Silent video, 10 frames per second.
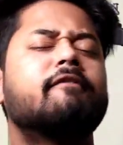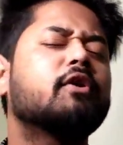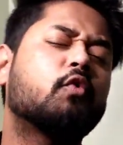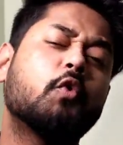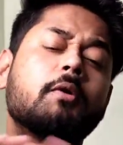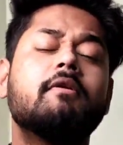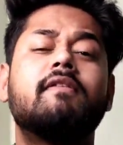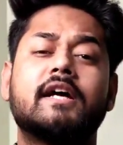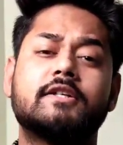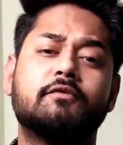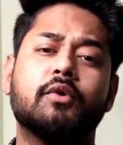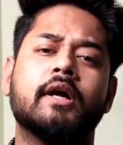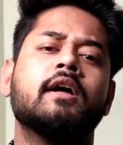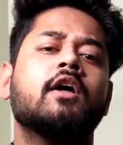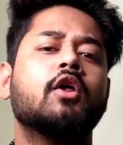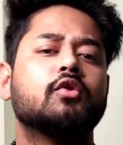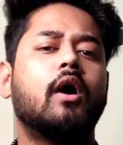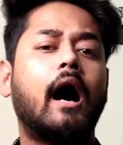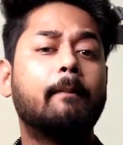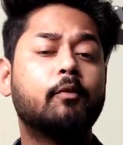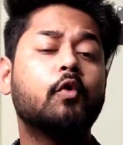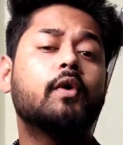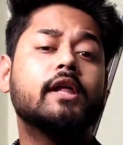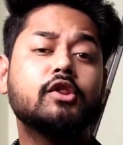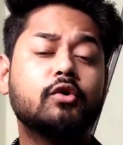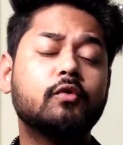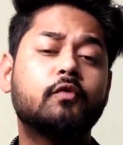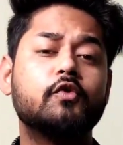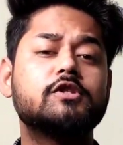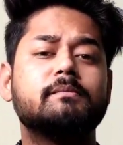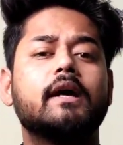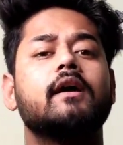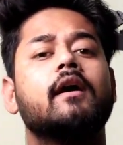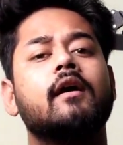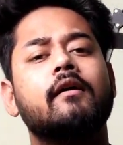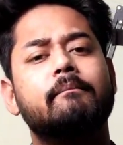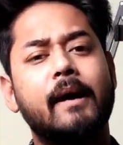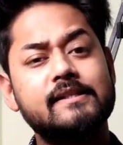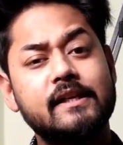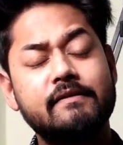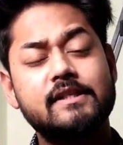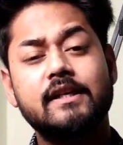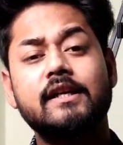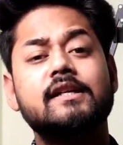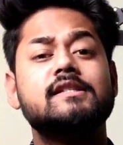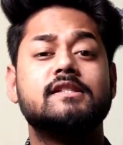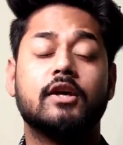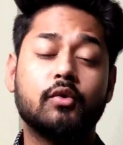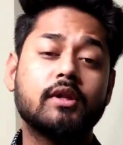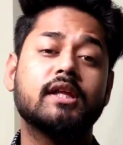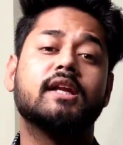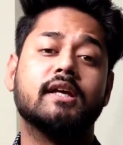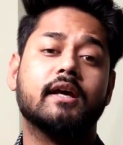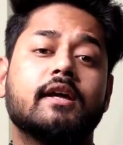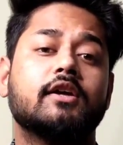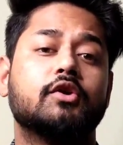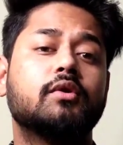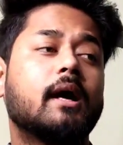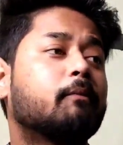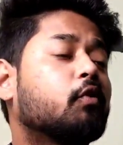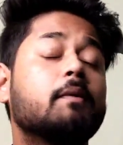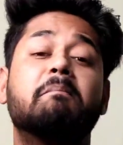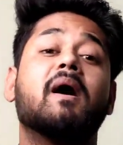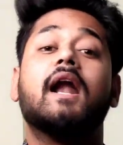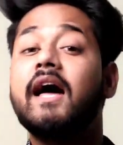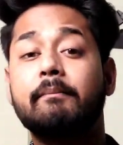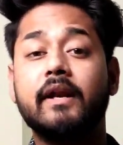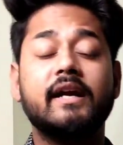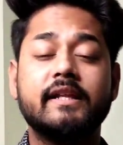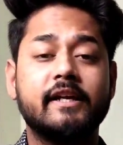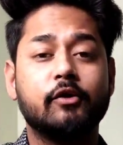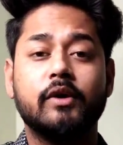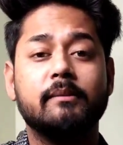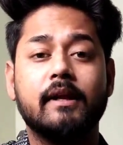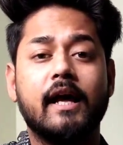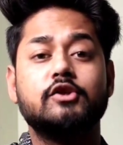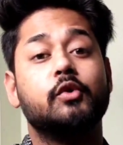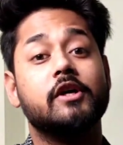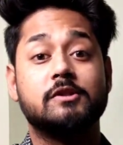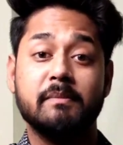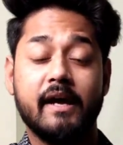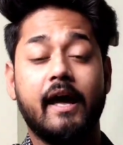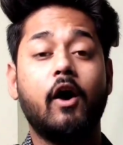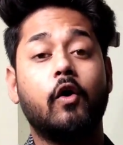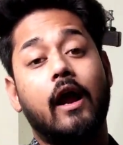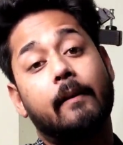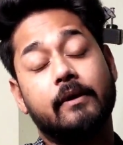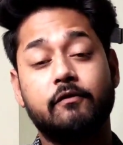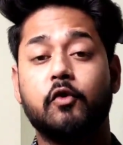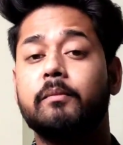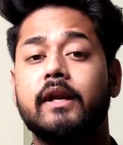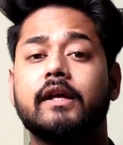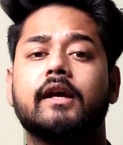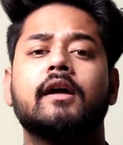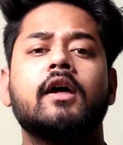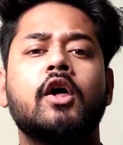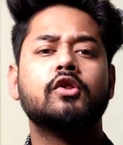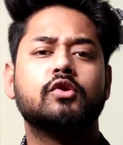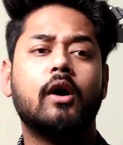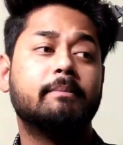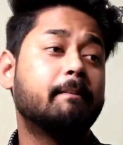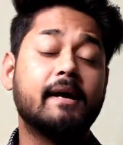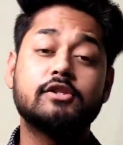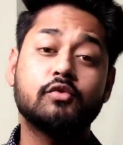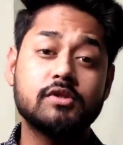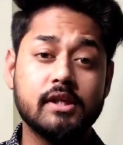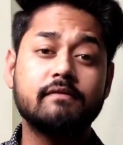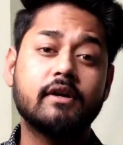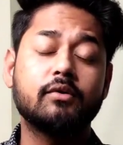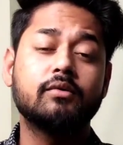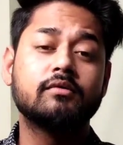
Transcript: या फिर कोई भी फ्लैगशिप फ़ोन है तो आपको इन दोनों फ़ोन्स में पैसे इन्वेस्ट करने की ज़रूरत ही नहीं है क्योंकि आपको कोई बड़ा अपग्रेड देखने को नहीं मिला है जो इसमें है और आपके फ़ोन में नहीं है तो अपने पैसे को सेव करो